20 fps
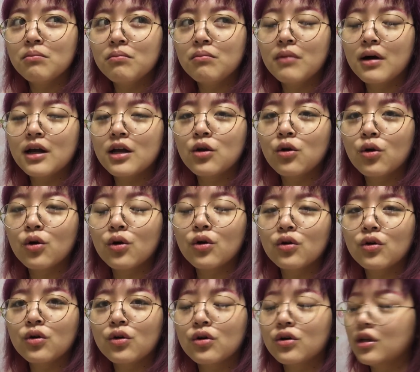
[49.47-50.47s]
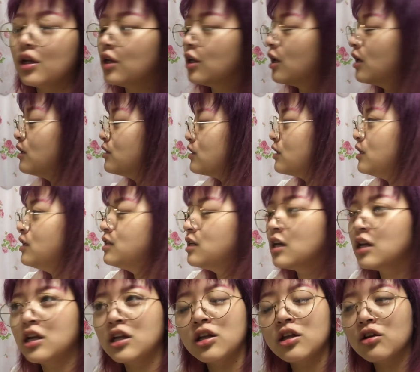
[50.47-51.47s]
まあいろいろななん移
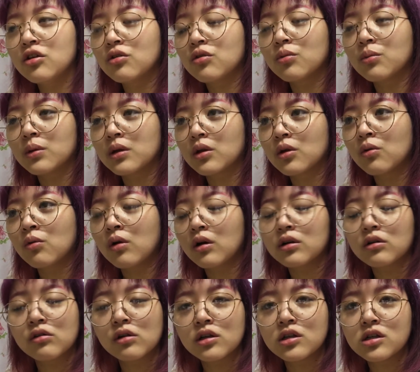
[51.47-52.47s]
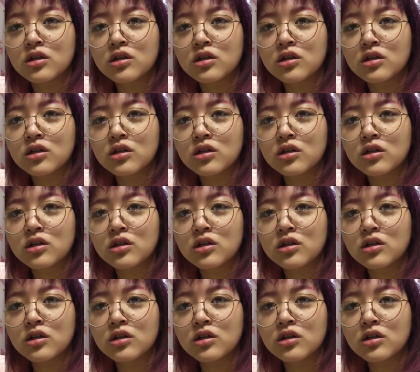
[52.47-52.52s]
籍っていうとまたよくわからなくなっ